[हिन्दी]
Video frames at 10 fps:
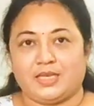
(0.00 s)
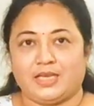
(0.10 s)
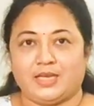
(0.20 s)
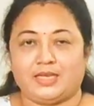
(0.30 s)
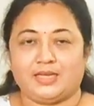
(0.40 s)

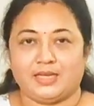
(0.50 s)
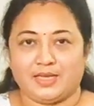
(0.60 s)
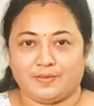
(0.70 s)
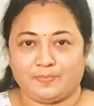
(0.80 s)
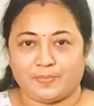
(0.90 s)
ये एलईडी
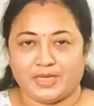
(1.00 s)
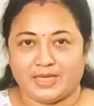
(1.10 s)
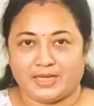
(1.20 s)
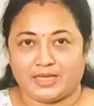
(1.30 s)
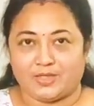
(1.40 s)
लैम्प
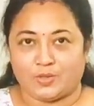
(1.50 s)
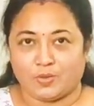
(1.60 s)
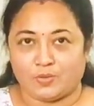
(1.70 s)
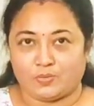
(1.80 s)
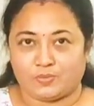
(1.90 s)
लिए है दो